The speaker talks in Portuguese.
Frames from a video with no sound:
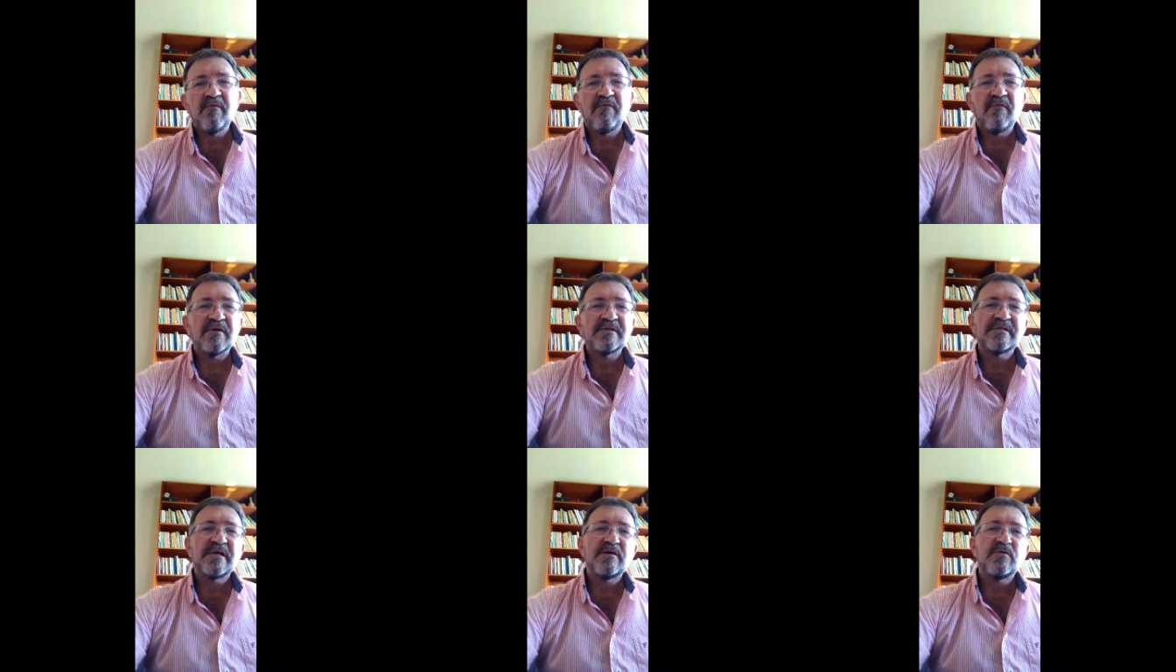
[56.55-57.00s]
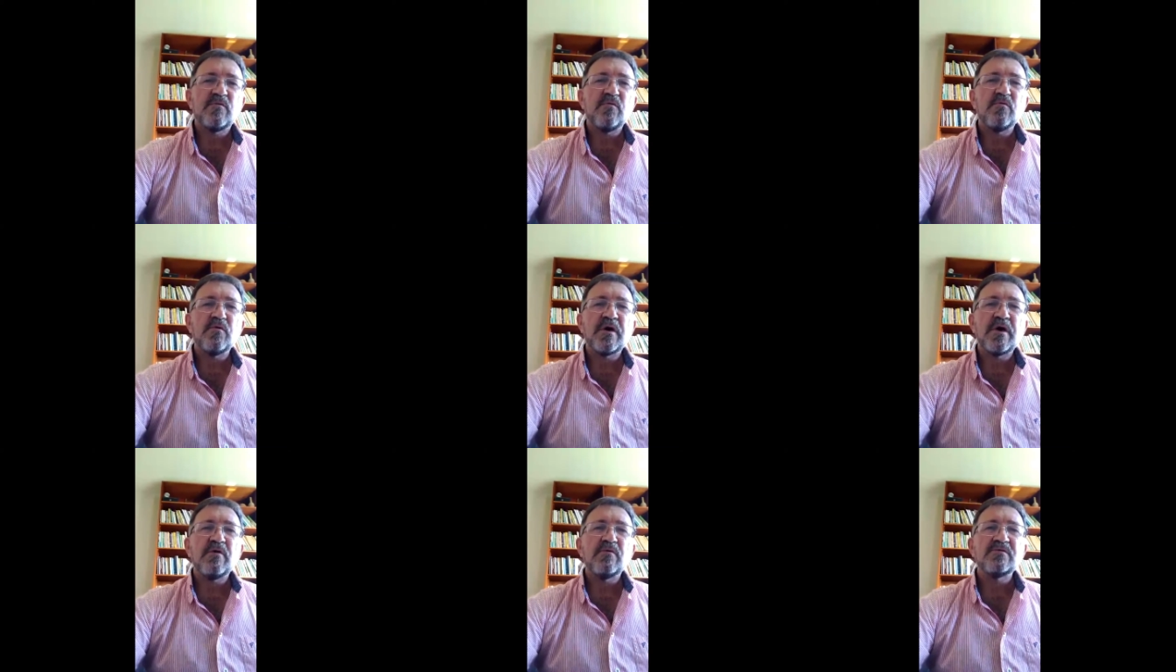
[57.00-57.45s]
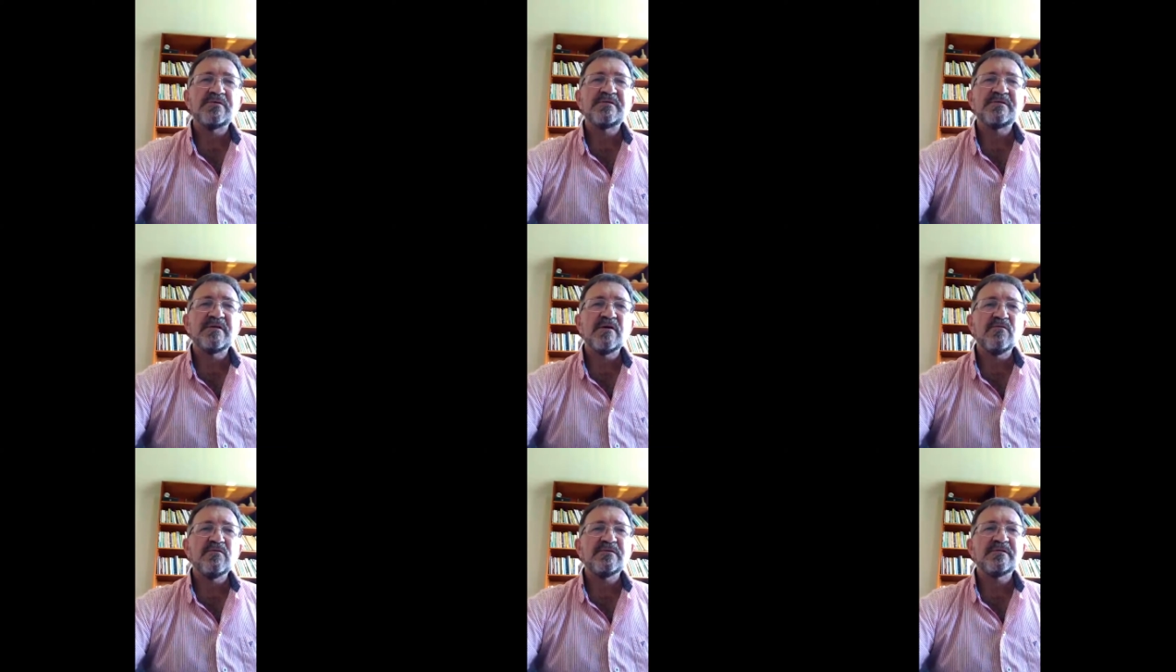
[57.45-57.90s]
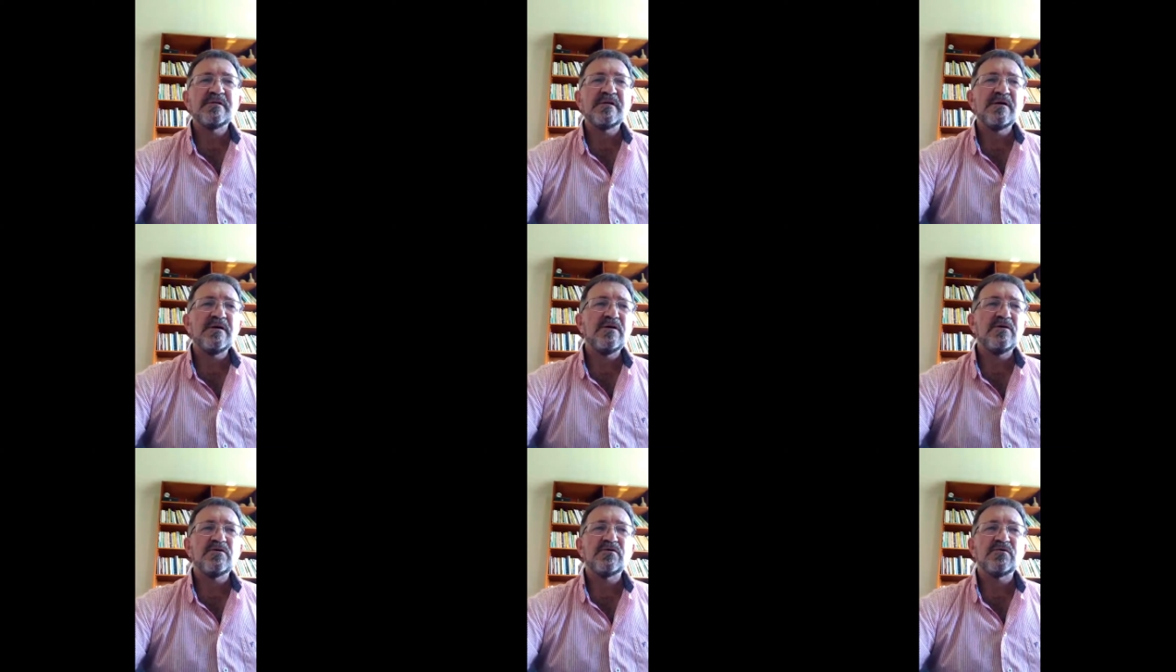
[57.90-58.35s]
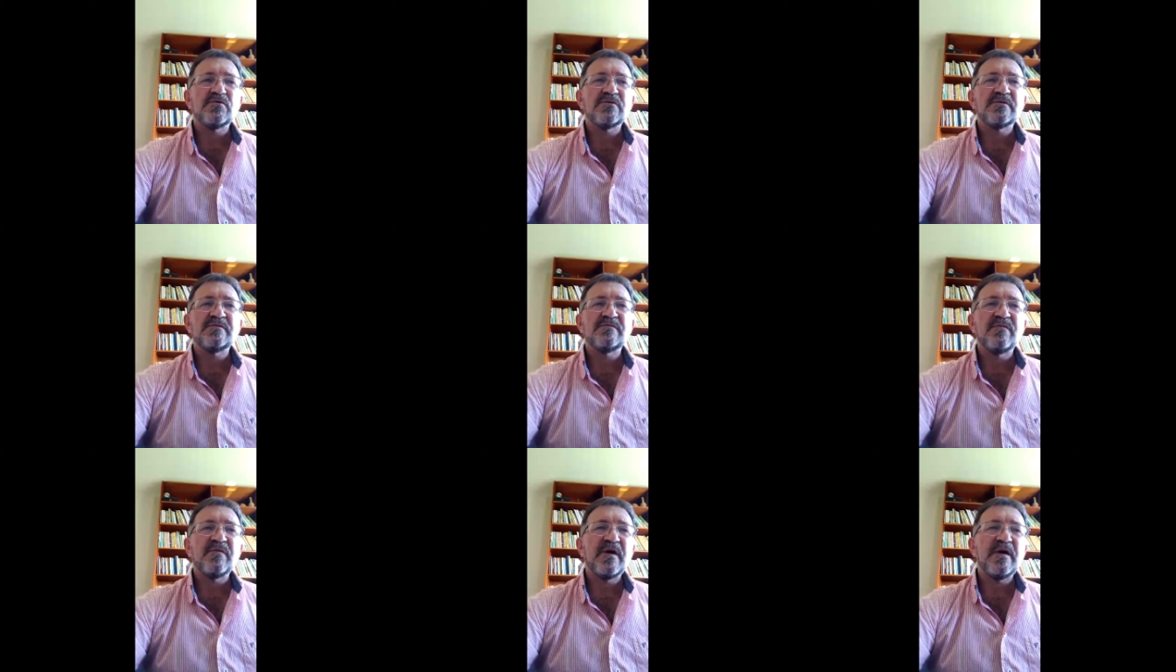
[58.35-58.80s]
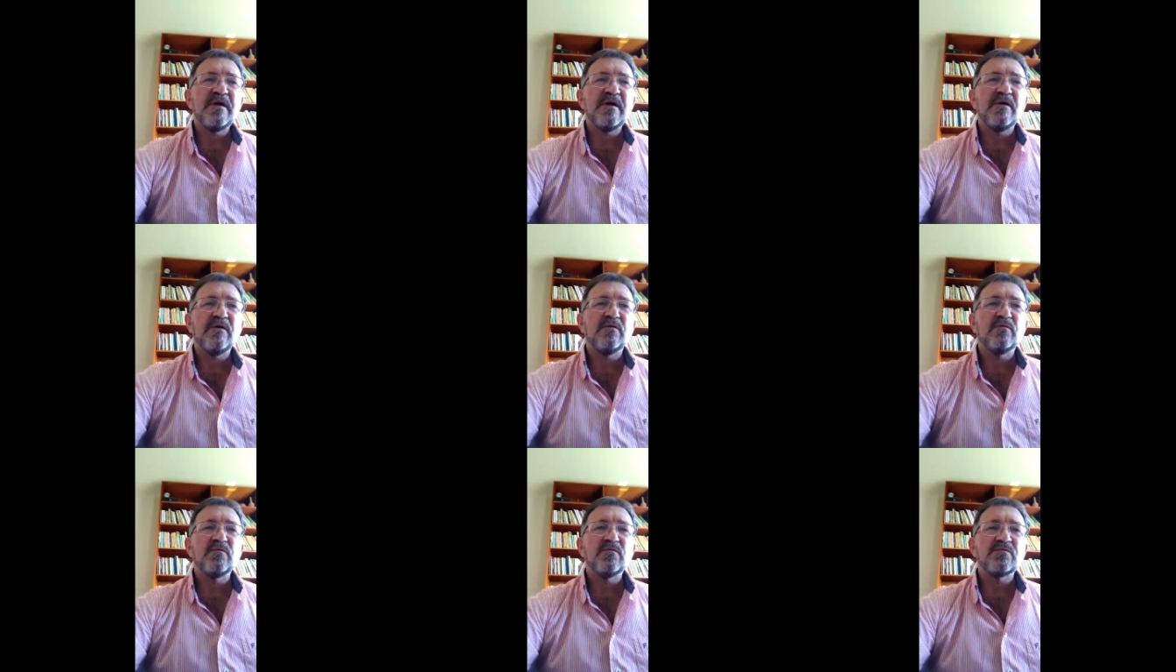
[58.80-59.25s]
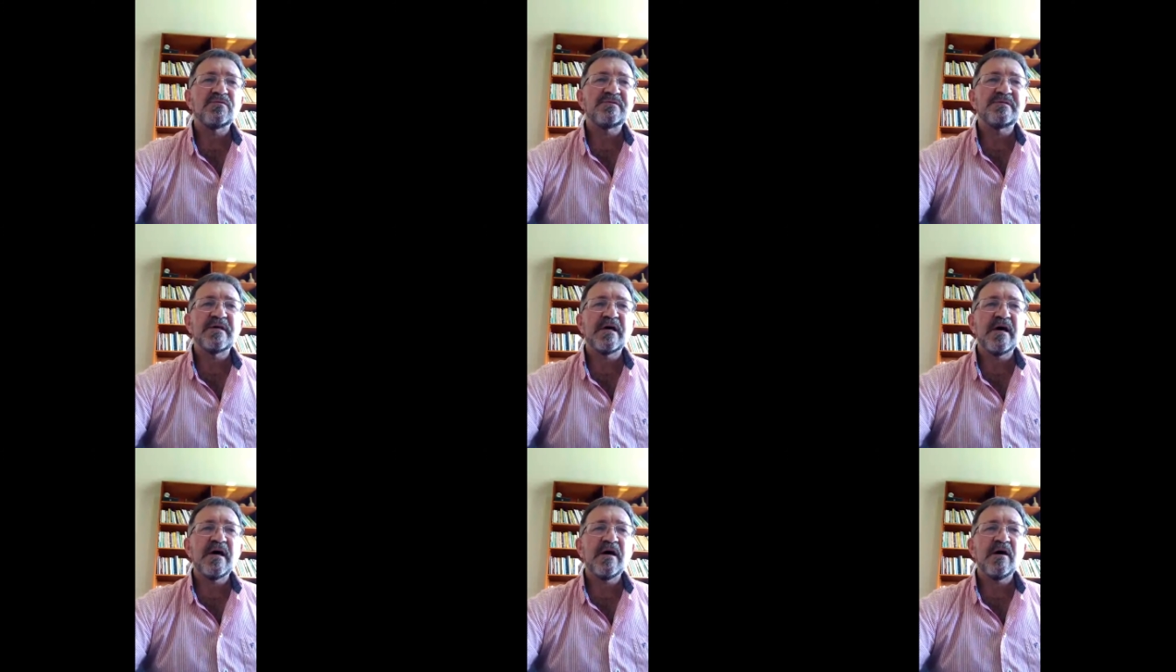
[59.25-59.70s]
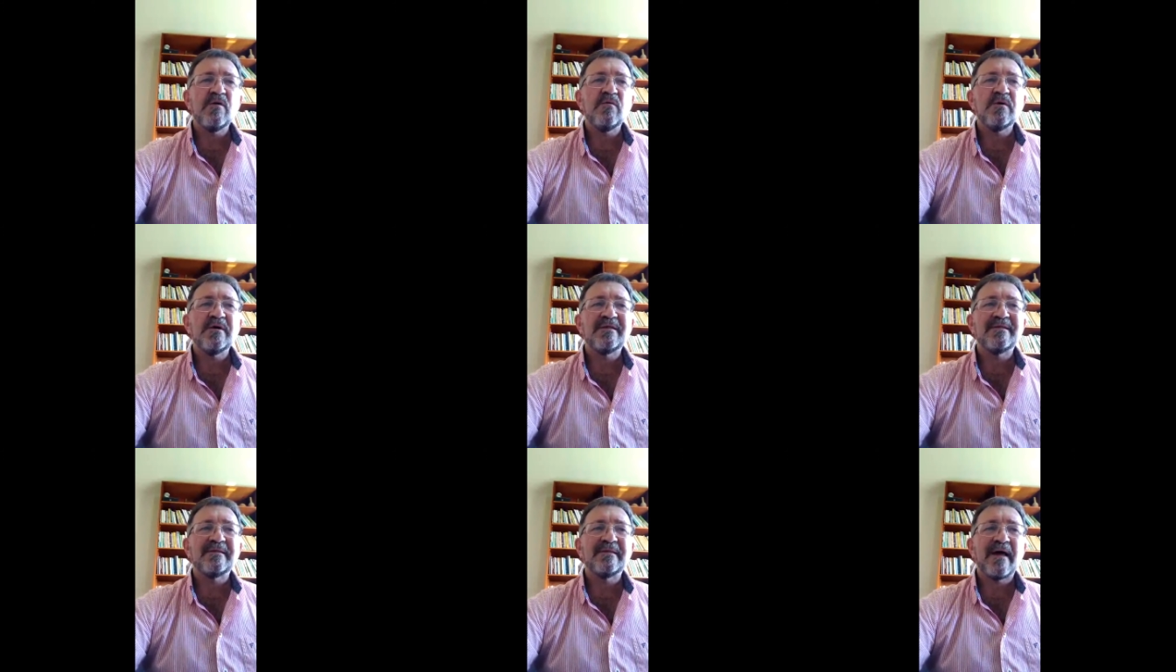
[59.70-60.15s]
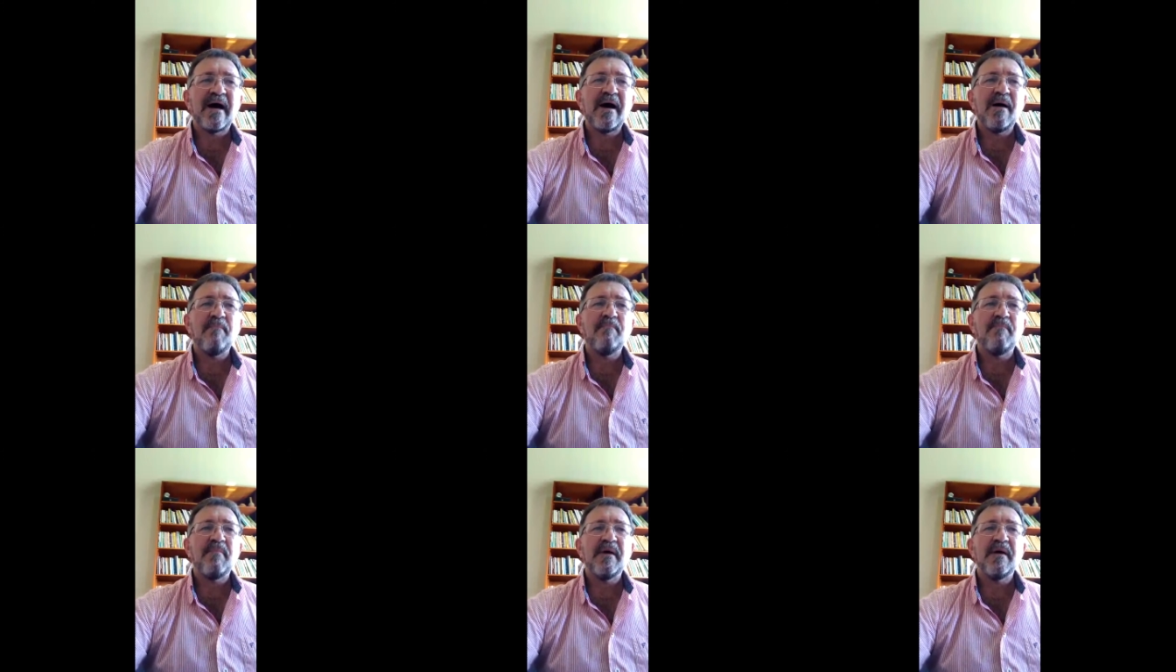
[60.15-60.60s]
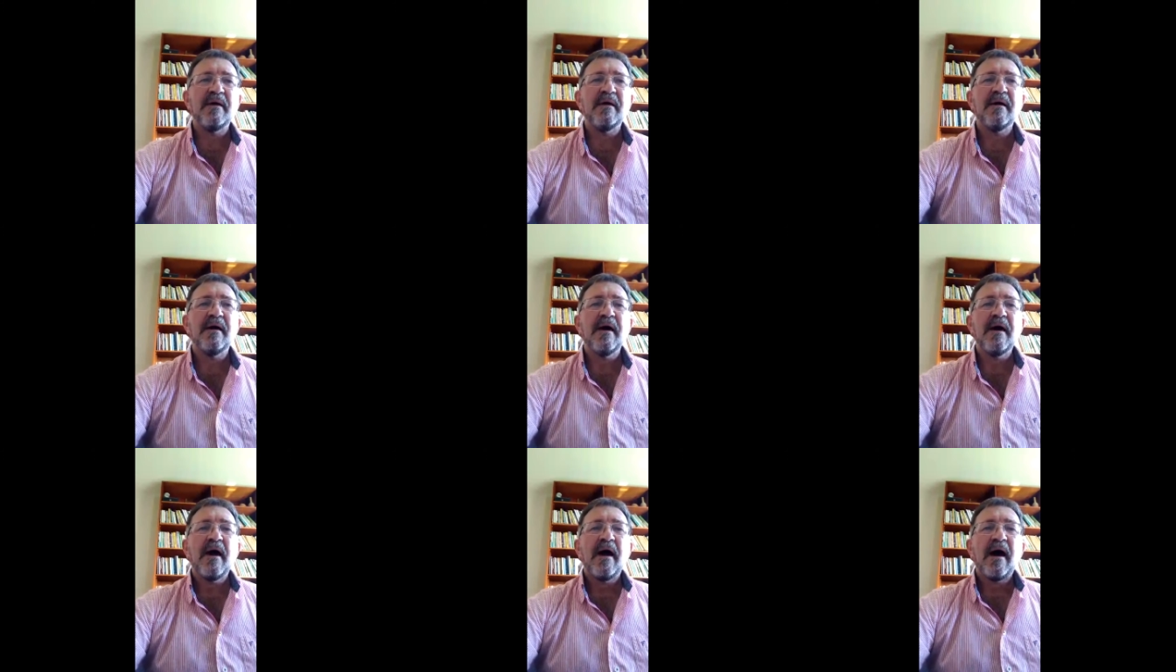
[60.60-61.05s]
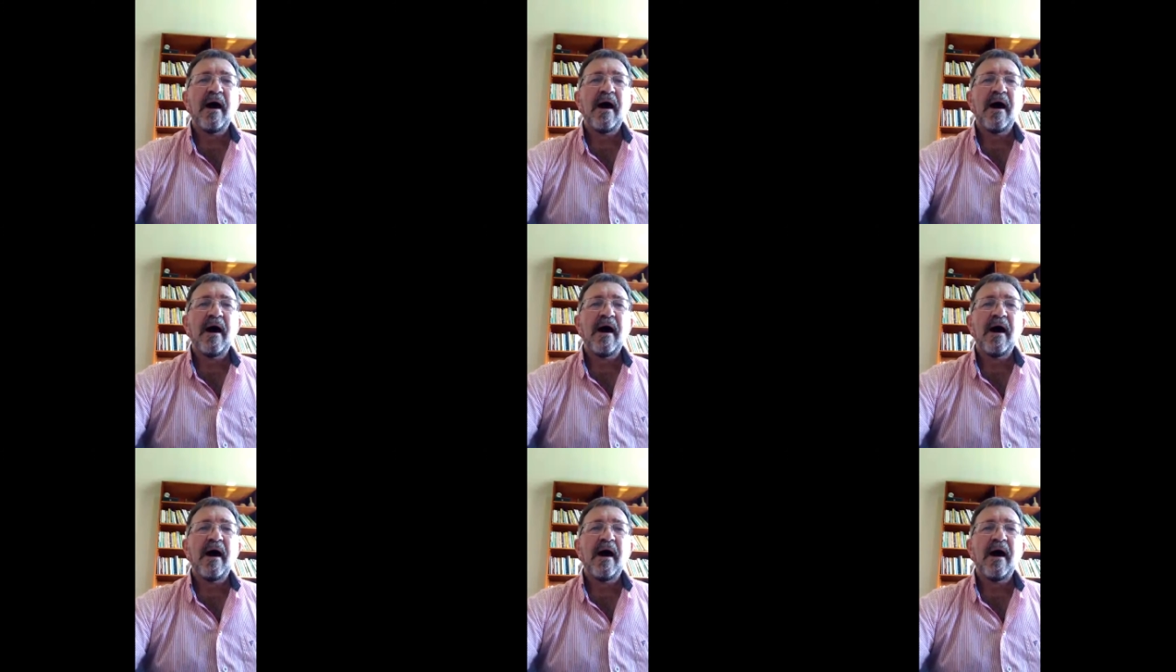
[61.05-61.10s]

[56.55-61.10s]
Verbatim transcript: Fazei com que os seus anjos venham do céu e tapem